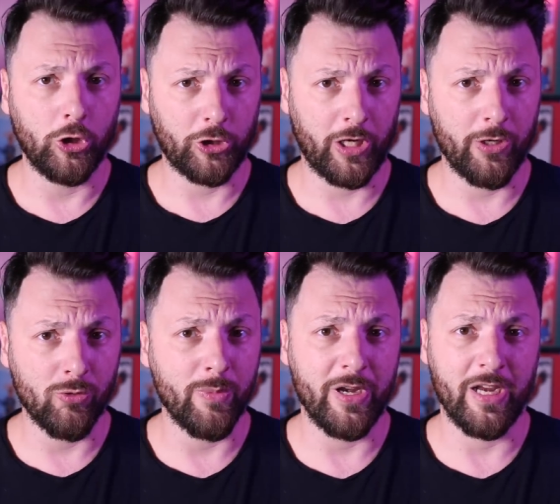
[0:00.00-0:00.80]
Oltre ai
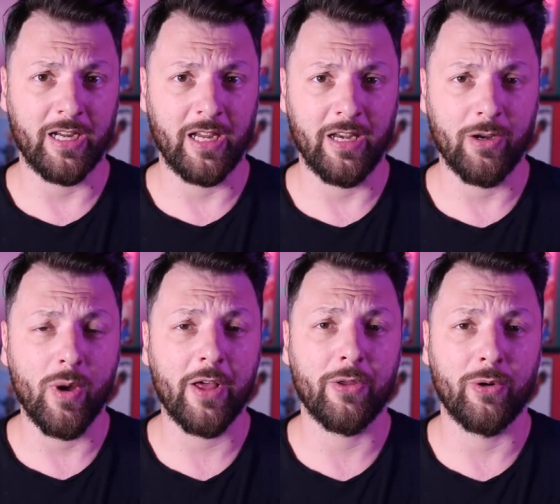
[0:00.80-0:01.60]
numeri che
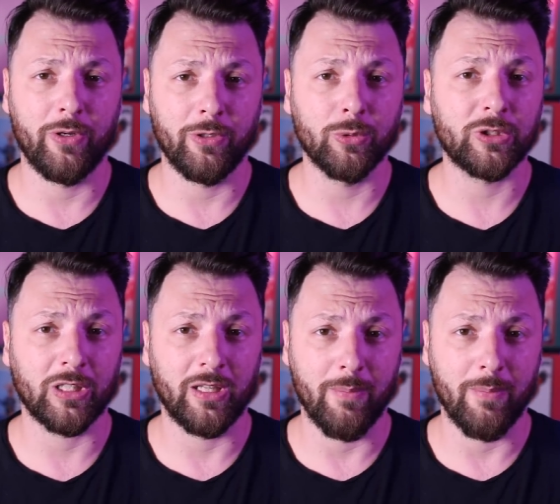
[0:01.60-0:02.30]
riguardano l'industria